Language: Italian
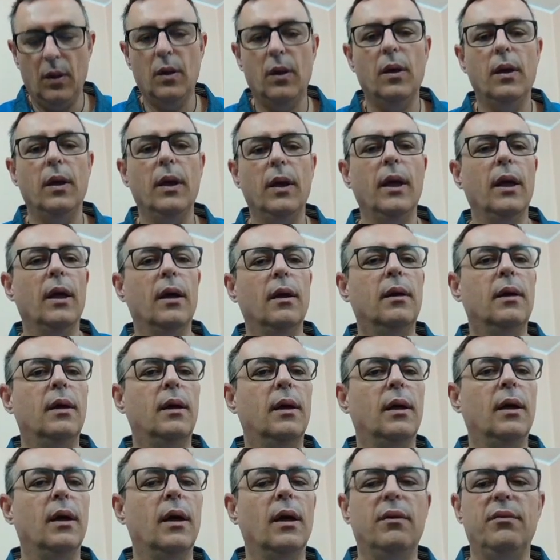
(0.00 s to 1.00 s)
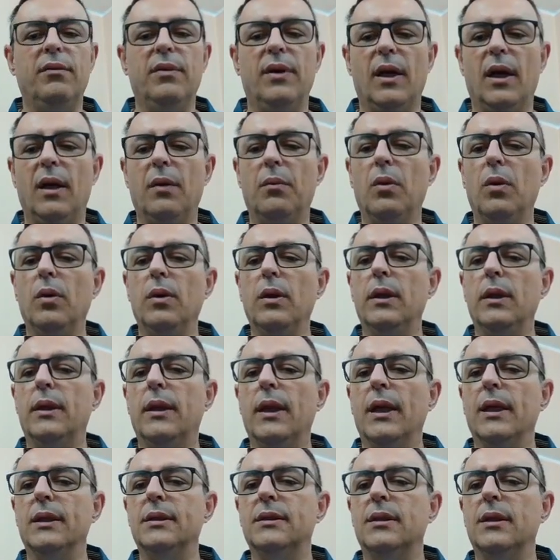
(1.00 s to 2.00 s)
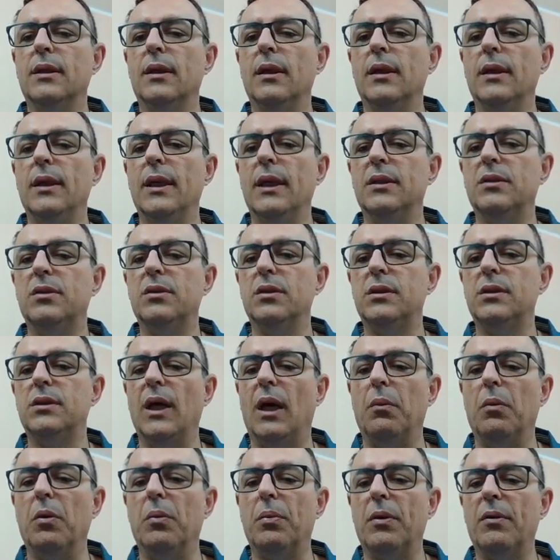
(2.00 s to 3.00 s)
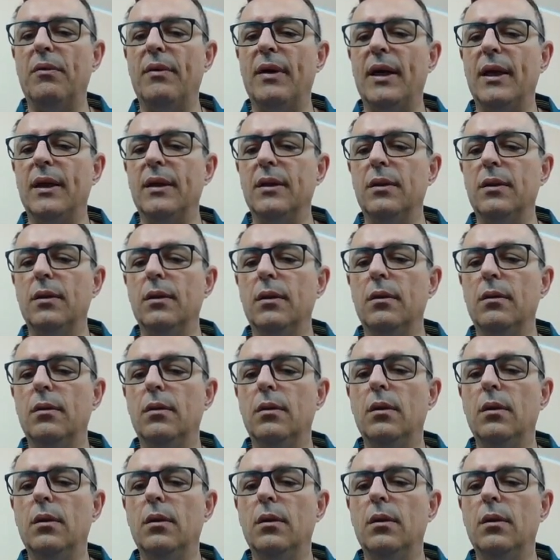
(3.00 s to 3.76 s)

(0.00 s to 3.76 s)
e abbiamo il test adesso stiamo provando